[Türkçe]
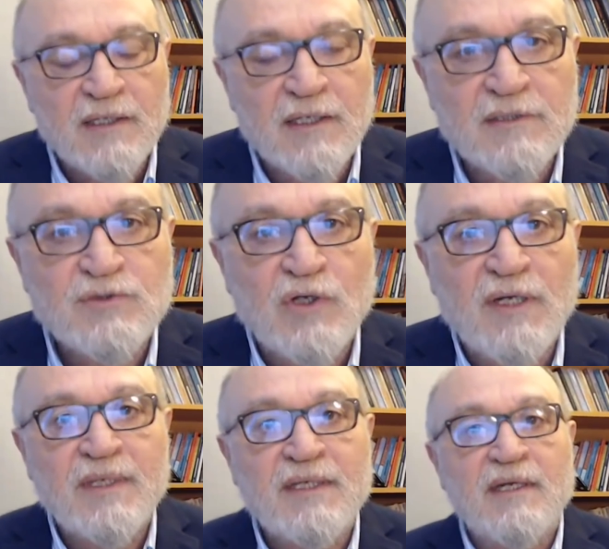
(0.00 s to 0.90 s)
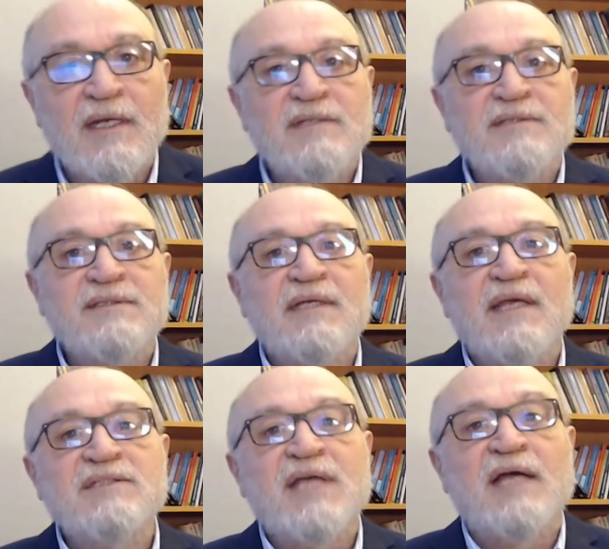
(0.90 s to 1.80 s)
e, söylemek gerekirse
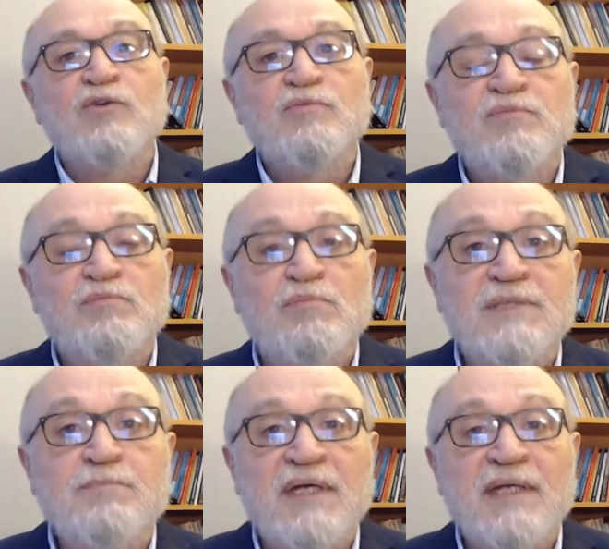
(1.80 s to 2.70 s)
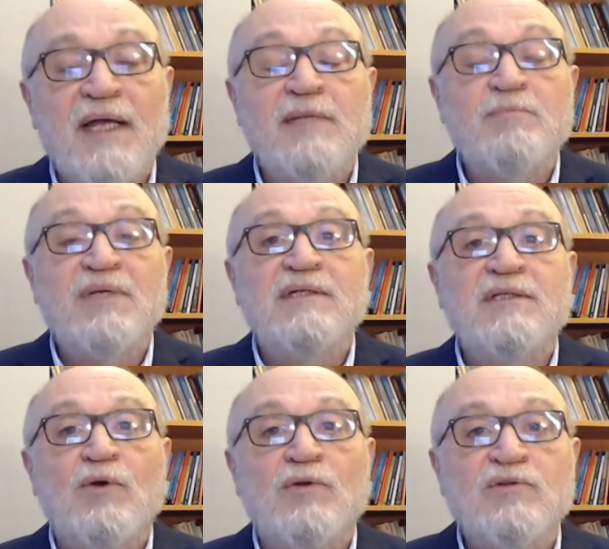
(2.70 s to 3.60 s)
geçen gün bir panelde
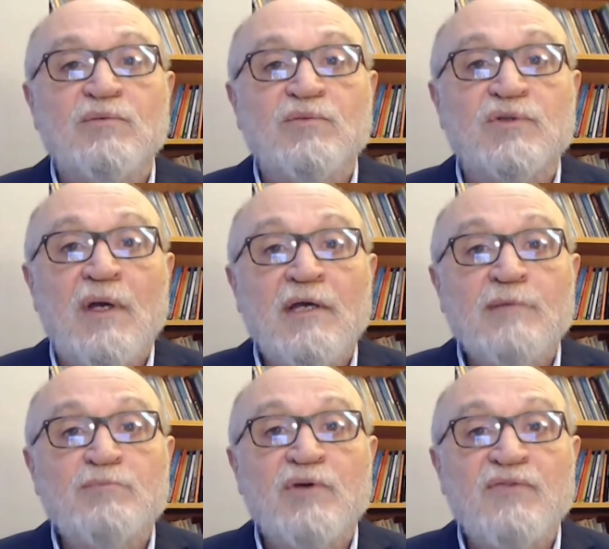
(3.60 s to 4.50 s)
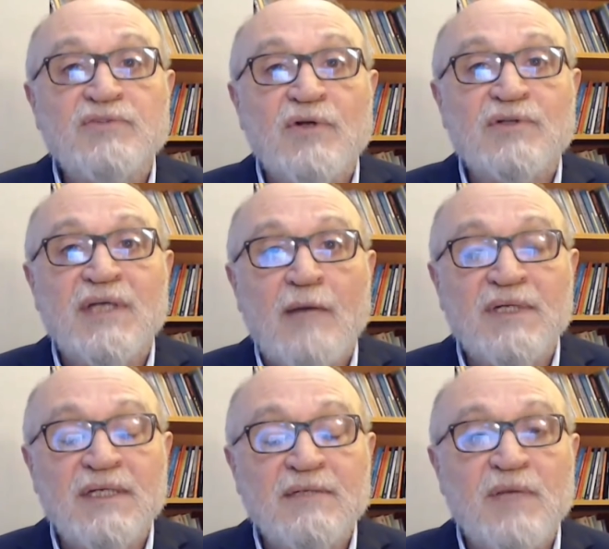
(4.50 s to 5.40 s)
birlikte olduğumuz Profesör
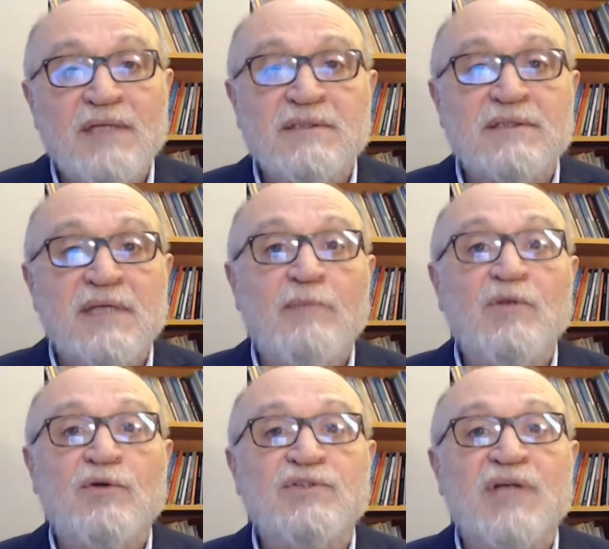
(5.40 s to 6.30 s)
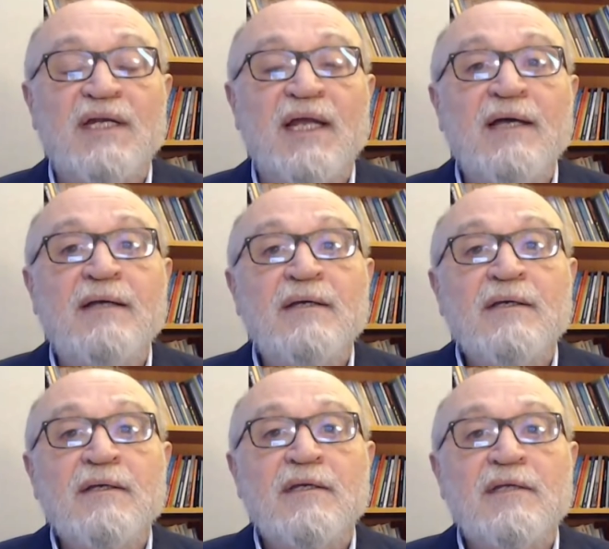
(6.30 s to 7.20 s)
Kamil Yılmaz, Kamil Hoca'yla
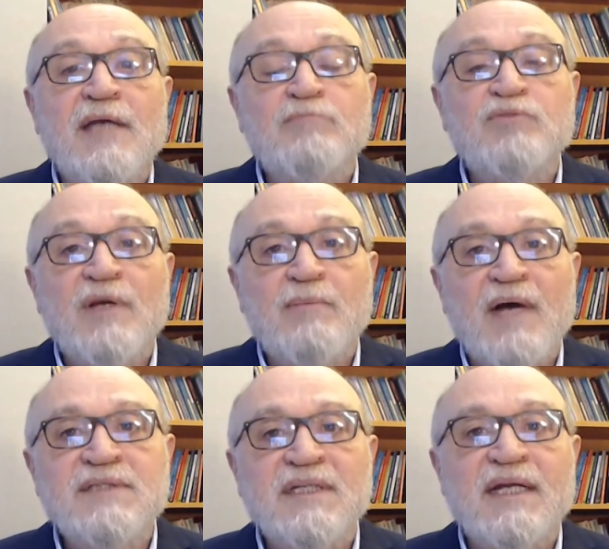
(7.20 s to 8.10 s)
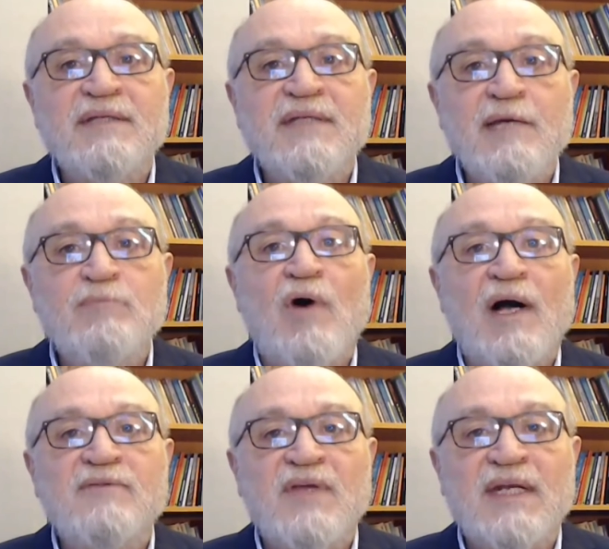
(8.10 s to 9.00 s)
ya bu yabancılara niye bu
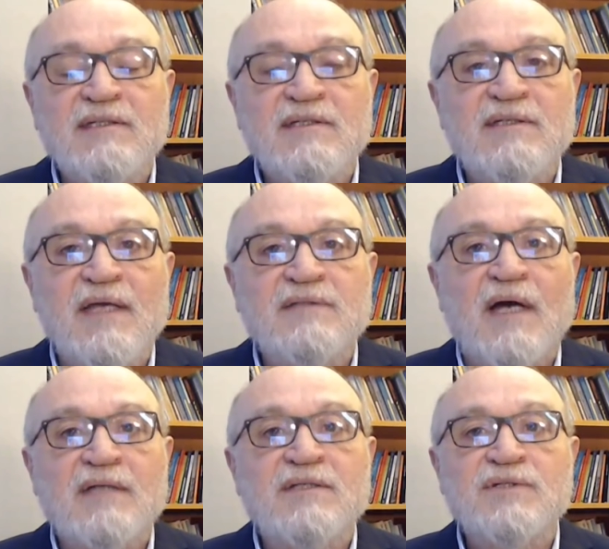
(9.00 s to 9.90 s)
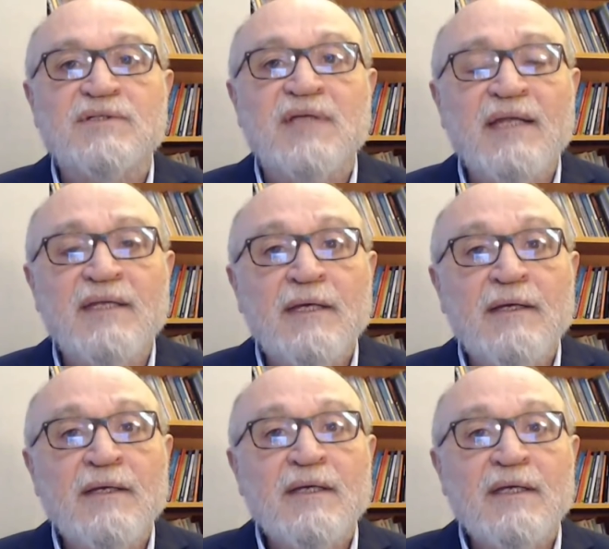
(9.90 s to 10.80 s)
hak verildi diye tartışırken
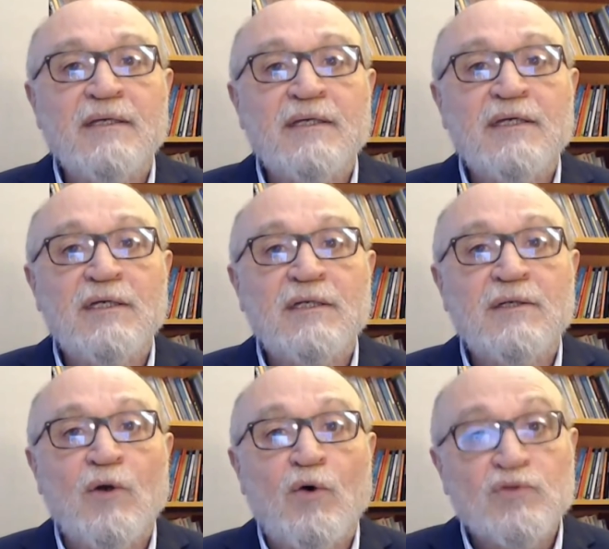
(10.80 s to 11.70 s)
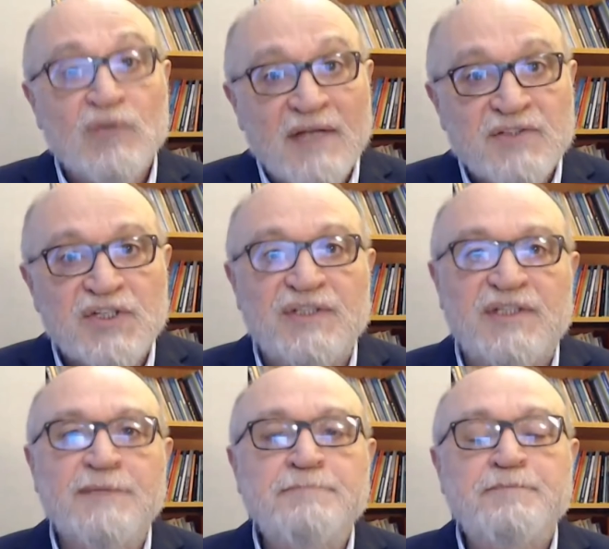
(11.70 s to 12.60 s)
e, ondan
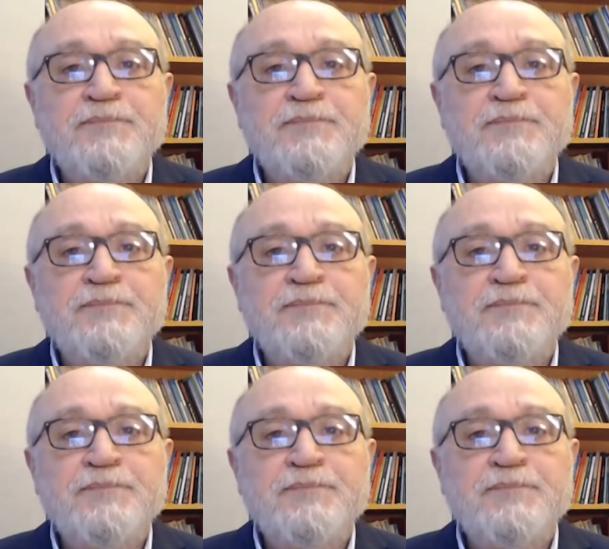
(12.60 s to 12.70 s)
çıktı